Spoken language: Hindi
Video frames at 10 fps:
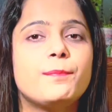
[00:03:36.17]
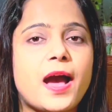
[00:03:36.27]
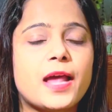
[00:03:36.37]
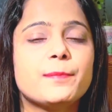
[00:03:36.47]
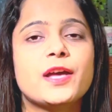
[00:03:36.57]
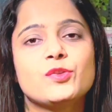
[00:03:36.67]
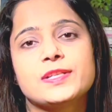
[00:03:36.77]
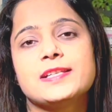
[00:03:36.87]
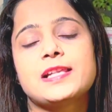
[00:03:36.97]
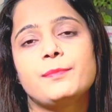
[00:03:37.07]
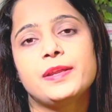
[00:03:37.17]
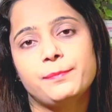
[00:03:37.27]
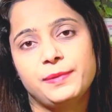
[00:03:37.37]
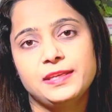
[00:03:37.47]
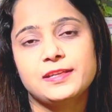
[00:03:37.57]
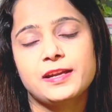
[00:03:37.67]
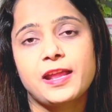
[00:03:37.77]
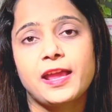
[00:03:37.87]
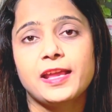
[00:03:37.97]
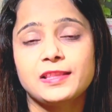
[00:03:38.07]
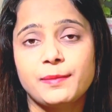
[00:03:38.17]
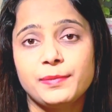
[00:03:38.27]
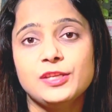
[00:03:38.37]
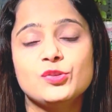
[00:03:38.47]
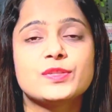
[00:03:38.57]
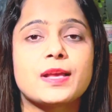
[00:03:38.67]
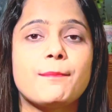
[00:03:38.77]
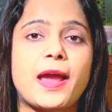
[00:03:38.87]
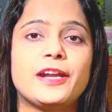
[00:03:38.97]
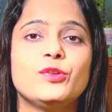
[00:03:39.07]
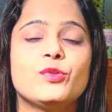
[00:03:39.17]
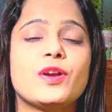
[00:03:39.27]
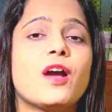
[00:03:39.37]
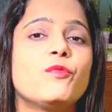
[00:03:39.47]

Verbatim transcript: बार बार उसके सामने रिपीट करना है तभी जो उसका माइंड होगा